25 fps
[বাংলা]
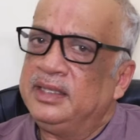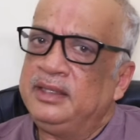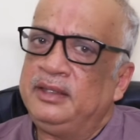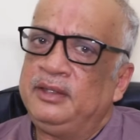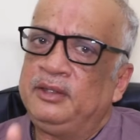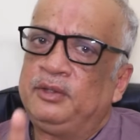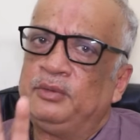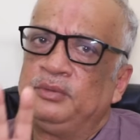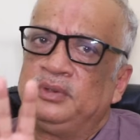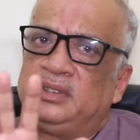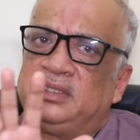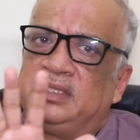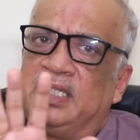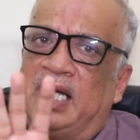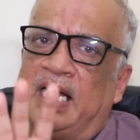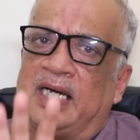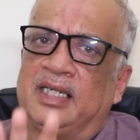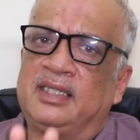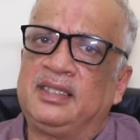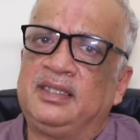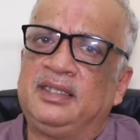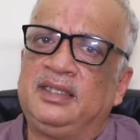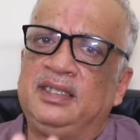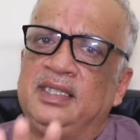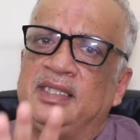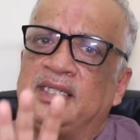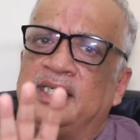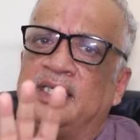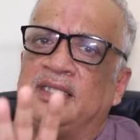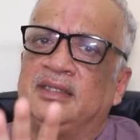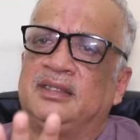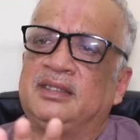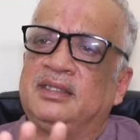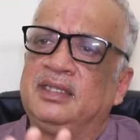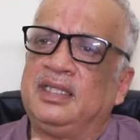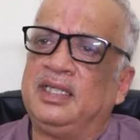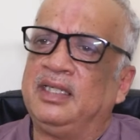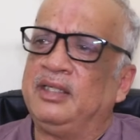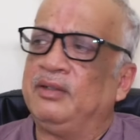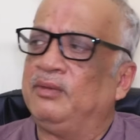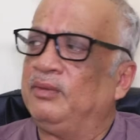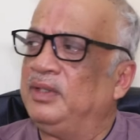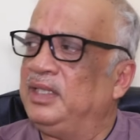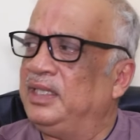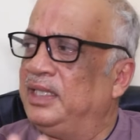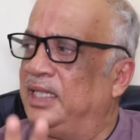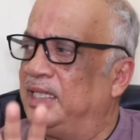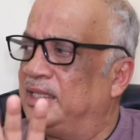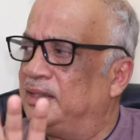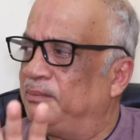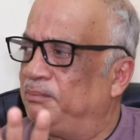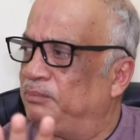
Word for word: কিন্তু চাকরি ক্ষেত্রে ওই